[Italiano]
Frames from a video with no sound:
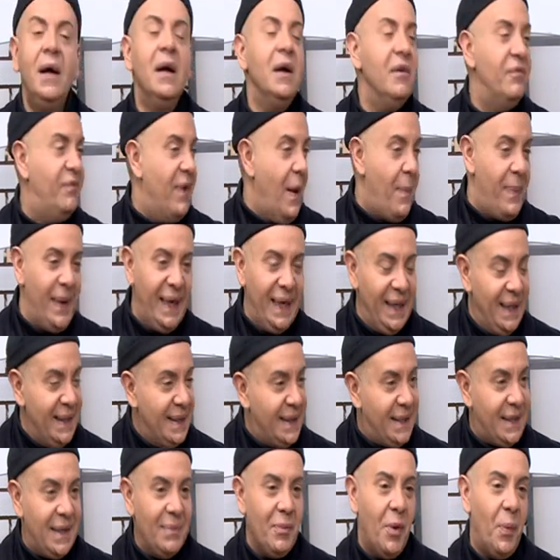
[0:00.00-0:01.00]
va
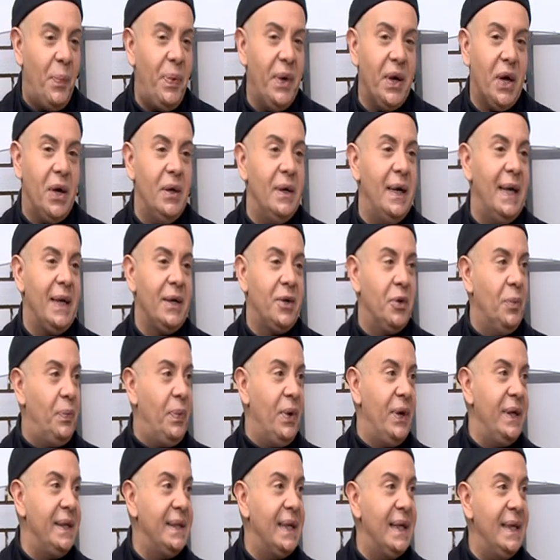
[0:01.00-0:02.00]
benissimo, però ecco,
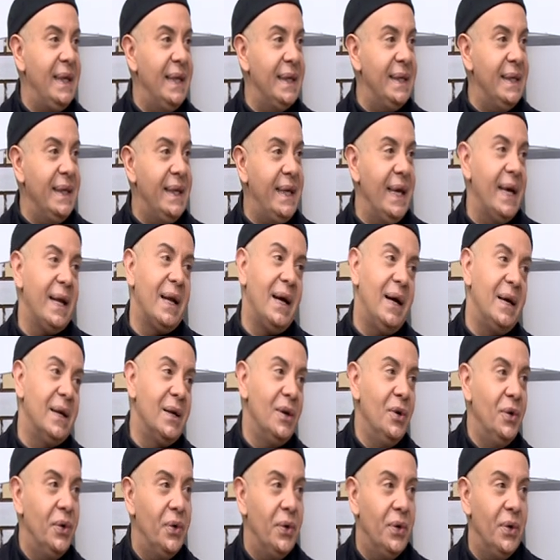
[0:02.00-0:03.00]
poi da lì a
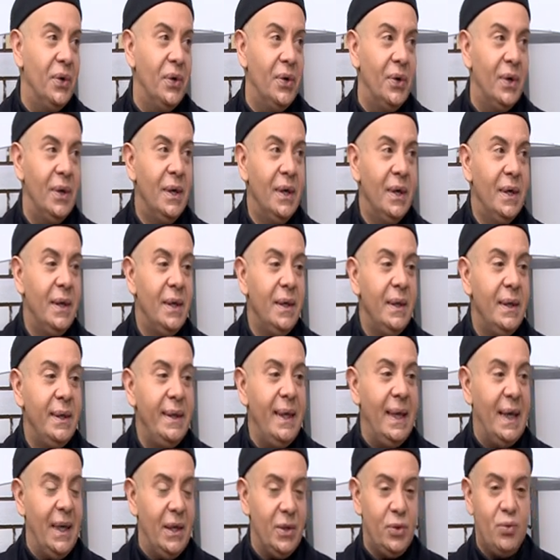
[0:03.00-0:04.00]
dichiararlo
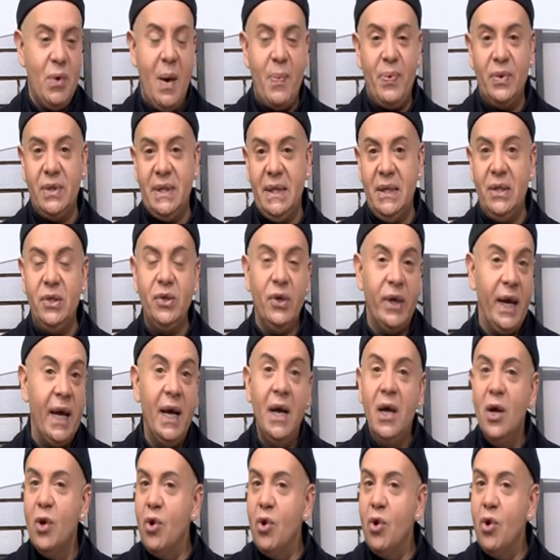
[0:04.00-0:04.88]
nella sua posizione.